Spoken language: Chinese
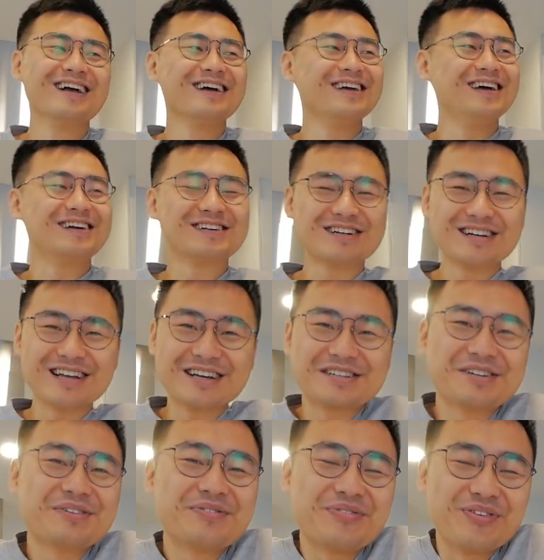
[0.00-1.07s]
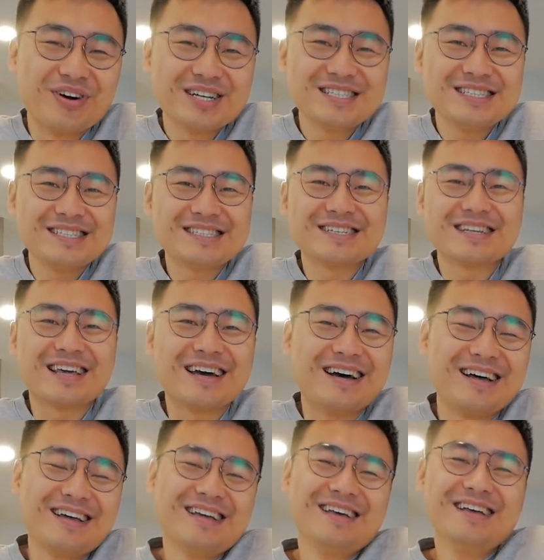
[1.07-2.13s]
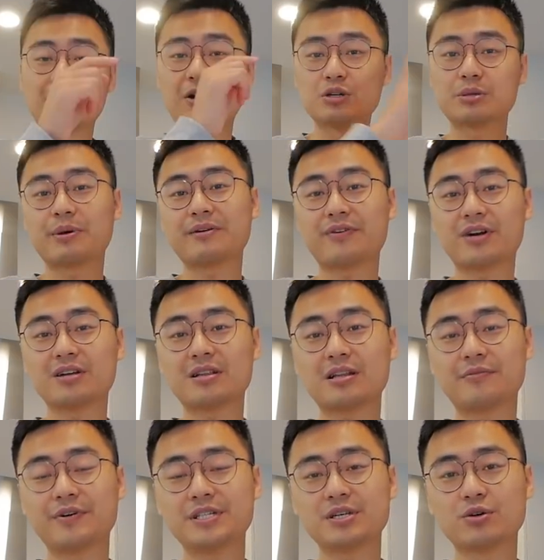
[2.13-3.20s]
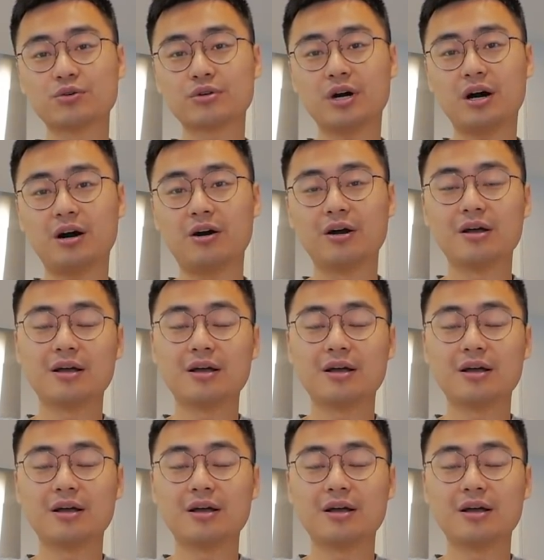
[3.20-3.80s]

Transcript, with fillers: 也是也是佛系青年，然后这边放上他的微信公众号，